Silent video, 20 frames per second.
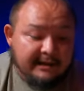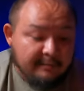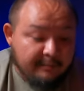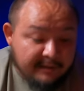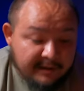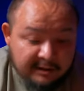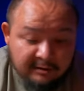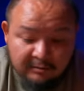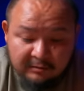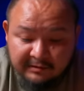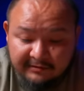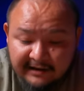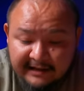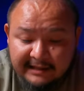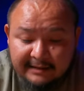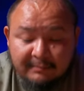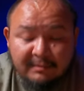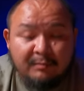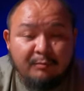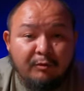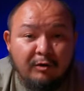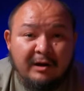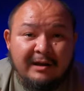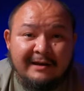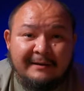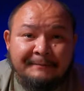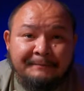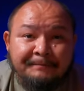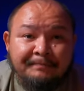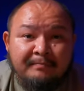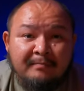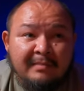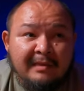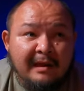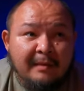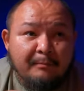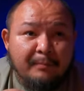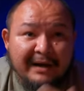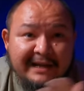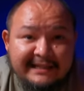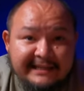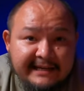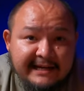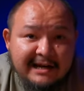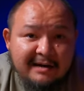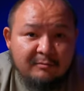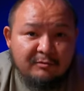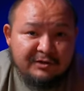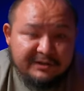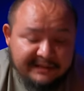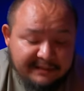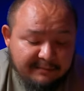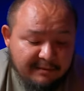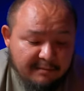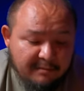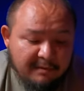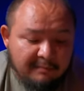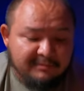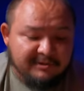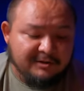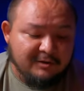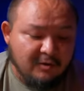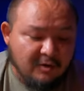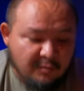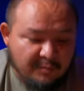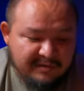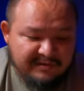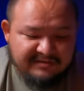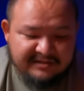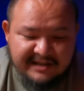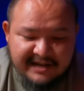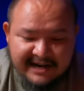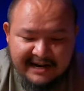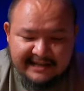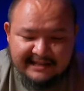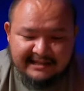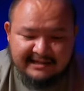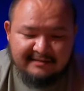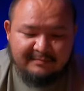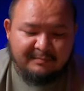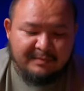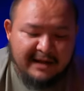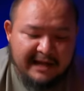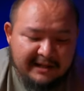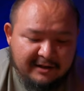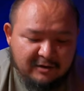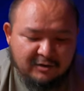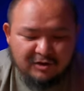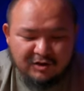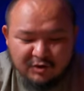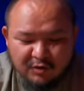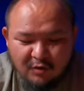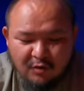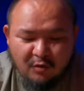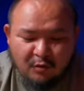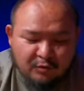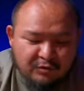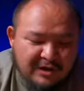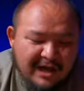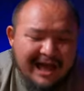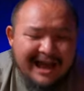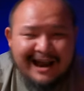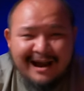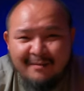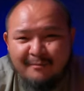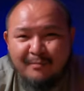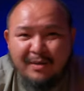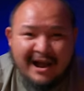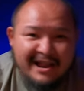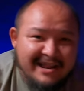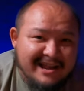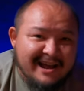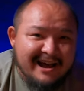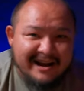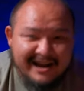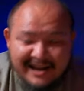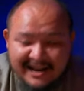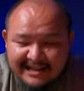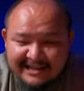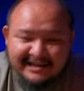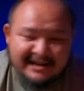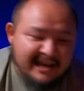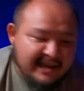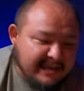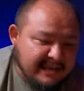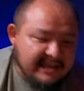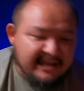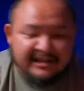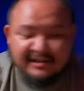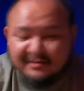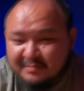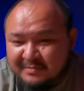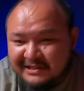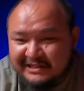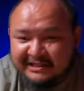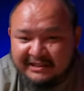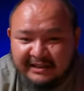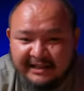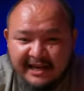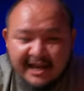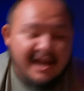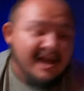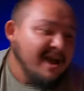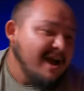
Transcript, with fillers: Поэтому давайте мы более по-дикому снимем обзор без всех этих, блядь, что, куда, компания Рейди, какие смыслы,